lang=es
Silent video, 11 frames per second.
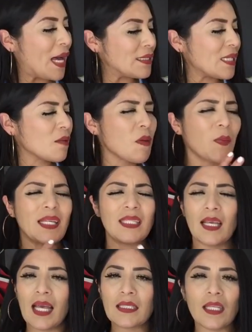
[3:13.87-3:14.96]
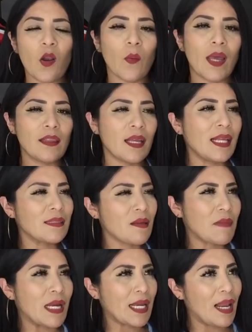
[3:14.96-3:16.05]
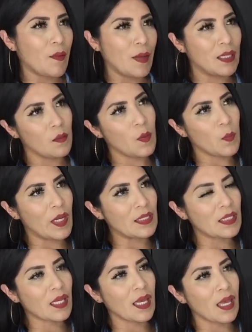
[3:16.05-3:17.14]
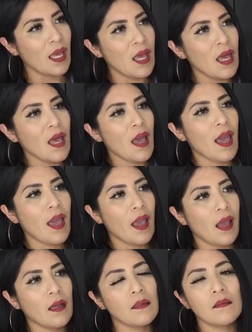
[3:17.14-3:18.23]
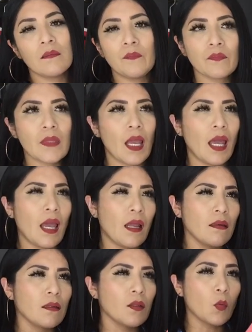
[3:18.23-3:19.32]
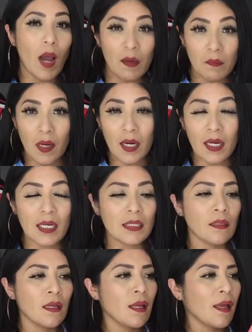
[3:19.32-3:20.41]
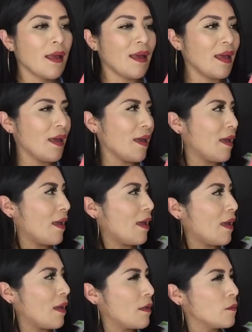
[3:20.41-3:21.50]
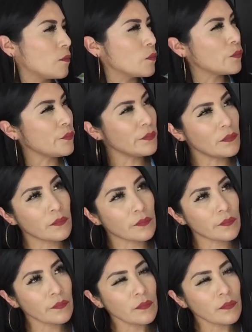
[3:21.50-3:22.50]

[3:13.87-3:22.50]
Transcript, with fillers: Basic, me parece que este lo venden, esta marca la venden, me parece que en, en Walmart, en...